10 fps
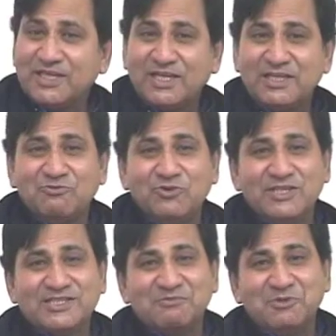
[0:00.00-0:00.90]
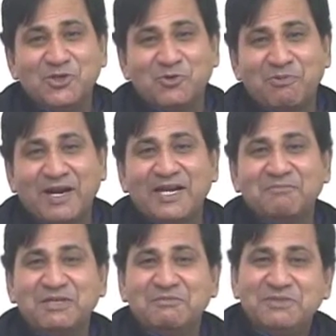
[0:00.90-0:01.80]
करेंगे कि वो असेंबली और
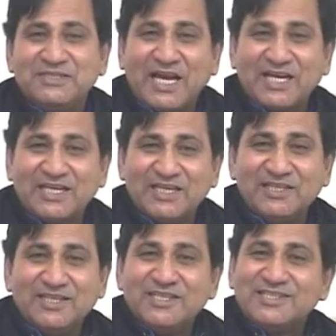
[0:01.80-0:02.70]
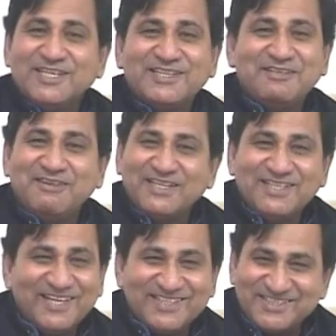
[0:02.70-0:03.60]
पार्लियामेंट में जाके
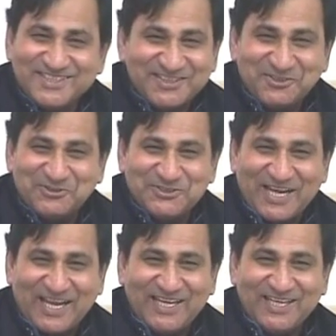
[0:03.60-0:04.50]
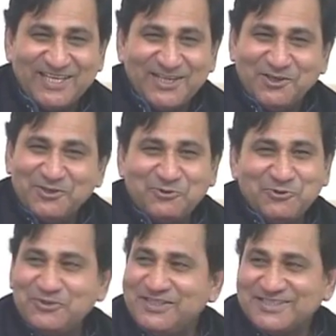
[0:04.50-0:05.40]
सत्यवादी हरिश्चंद्र हो जाए
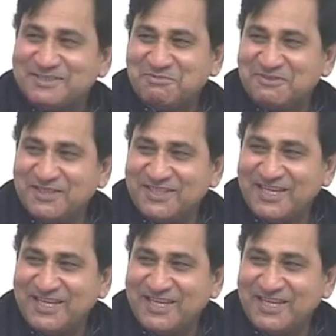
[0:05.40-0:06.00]
तो यह संभव